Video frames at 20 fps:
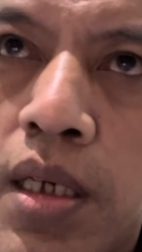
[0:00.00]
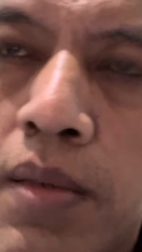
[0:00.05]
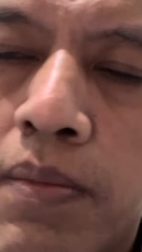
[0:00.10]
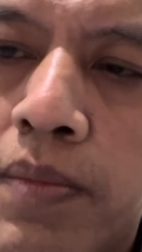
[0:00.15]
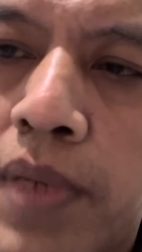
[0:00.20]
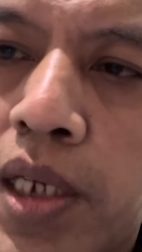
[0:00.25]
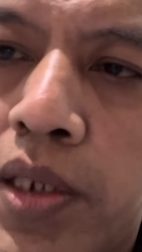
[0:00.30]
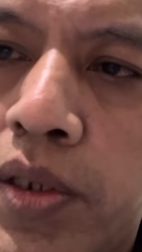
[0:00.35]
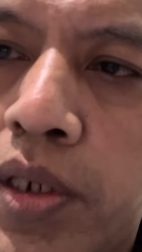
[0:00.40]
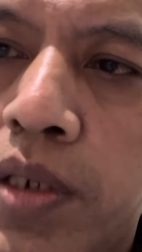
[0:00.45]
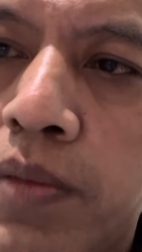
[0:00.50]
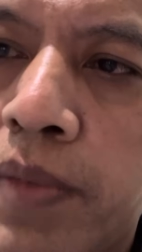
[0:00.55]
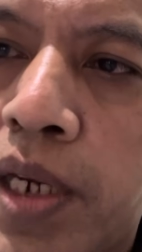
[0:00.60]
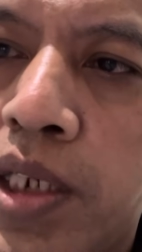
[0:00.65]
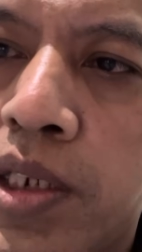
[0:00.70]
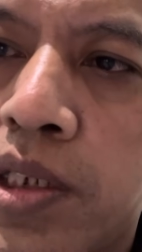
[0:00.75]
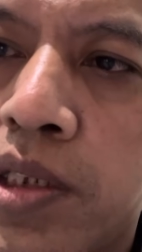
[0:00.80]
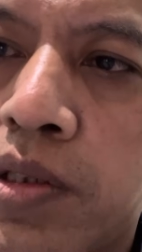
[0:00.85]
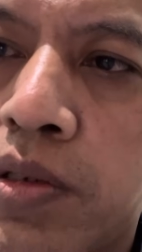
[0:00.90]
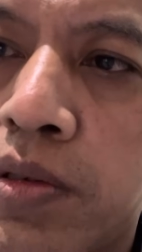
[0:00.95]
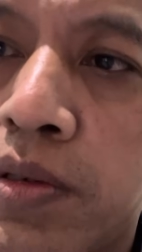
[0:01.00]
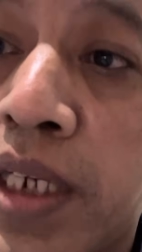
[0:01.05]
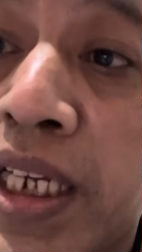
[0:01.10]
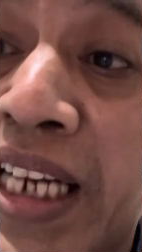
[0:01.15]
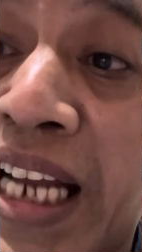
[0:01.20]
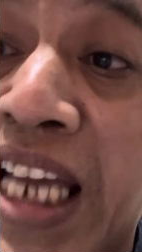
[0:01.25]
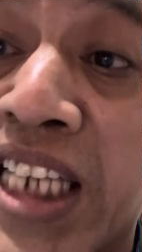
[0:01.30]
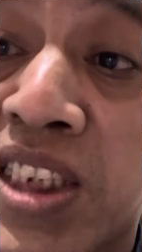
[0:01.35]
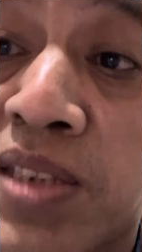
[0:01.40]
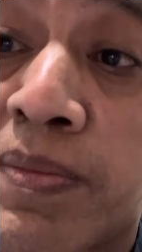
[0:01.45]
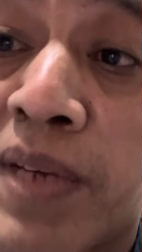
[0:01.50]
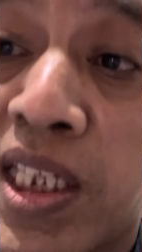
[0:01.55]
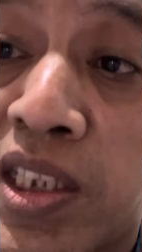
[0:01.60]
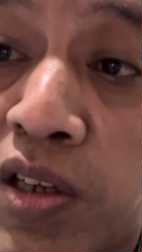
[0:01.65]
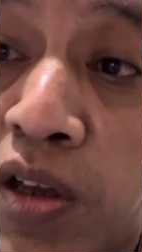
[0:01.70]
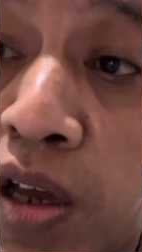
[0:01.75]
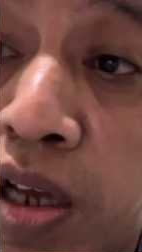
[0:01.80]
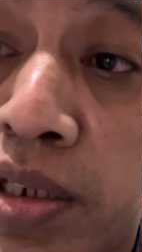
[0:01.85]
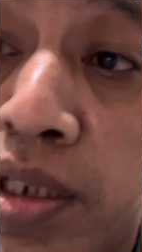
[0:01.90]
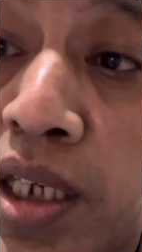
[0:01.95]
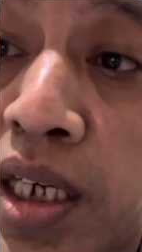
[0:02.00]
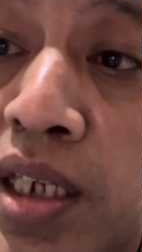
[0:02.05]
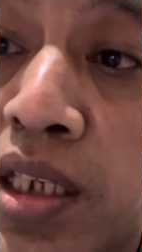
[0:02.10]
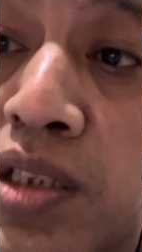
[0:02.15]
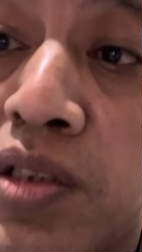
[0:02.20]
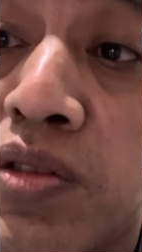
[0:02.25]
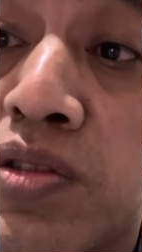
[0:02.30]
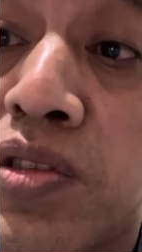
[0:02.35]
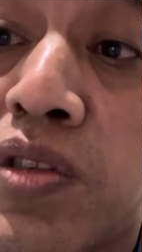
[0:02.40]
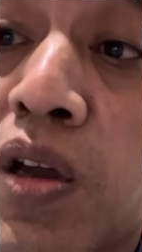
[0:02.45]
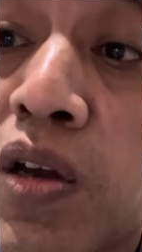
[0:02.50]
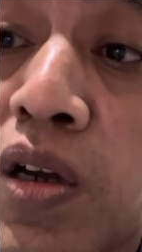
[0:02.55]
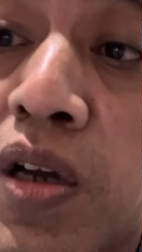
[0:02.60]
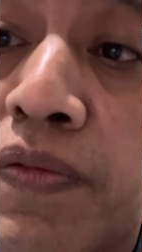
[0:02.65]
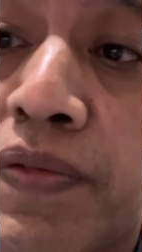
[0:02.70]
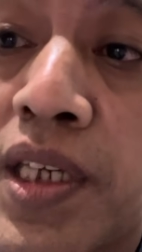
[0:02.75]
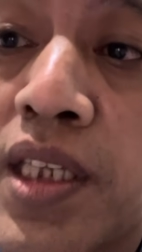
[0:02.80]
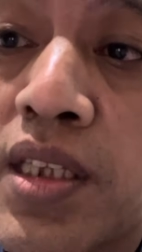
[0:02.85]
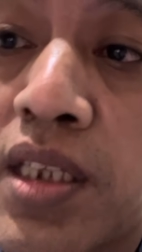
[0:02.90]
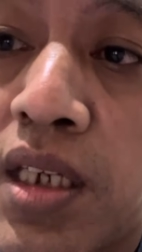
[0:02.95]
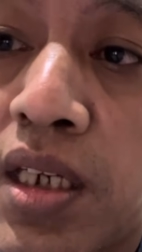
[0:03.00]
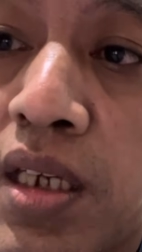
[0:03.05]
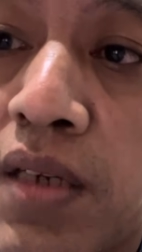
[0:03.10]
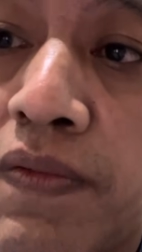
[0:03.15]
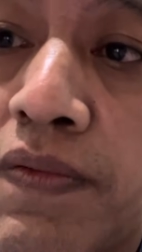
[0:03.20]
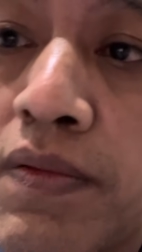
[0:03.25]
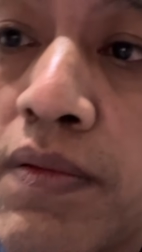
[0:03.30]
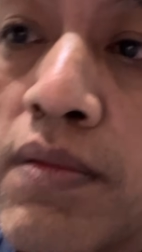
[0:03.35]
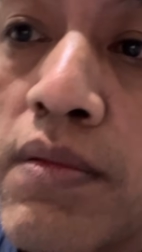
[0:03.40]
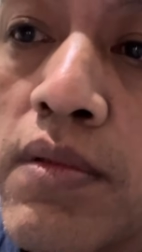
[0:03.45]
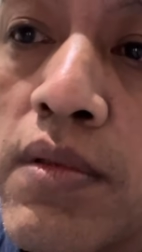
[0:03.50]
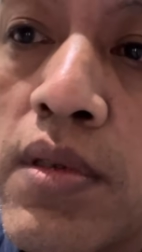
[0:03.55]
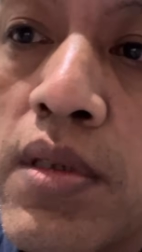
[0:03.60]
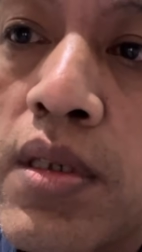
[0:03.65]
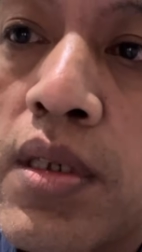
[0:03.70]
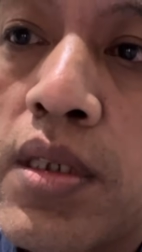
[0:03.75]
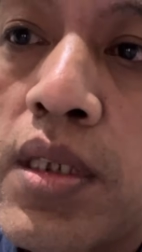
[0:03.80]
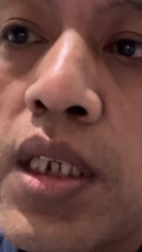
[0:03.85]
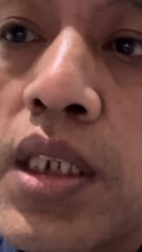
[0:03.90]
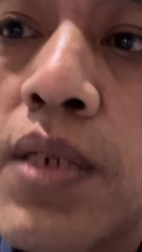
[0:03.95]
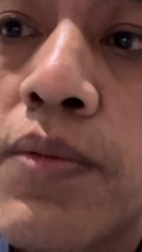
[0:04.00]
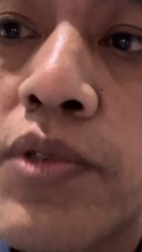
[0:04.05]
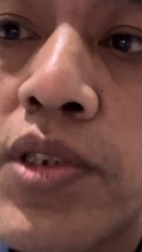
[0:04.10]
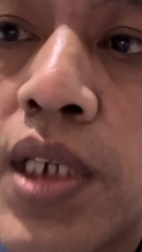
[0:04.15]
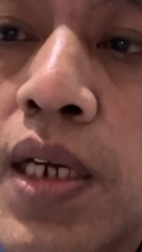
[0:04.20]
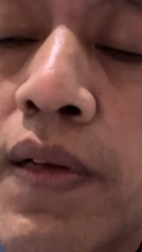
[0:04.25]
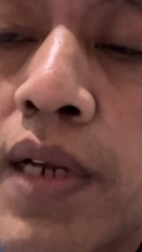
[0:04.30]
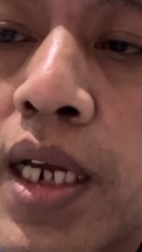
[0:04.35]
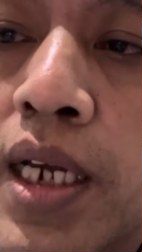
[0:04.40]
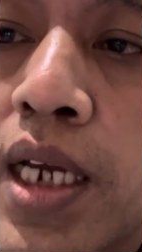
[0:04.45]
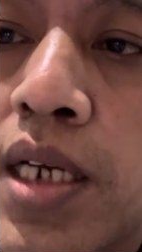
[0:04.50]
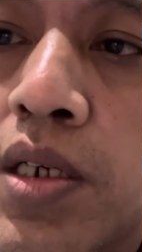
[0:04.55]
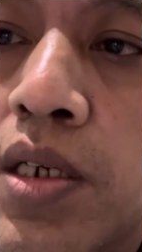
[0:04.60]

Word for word: Mbah Noriman keturunan Azmat Khan yang itu tokoh fiktif, ya dimusyawarahkan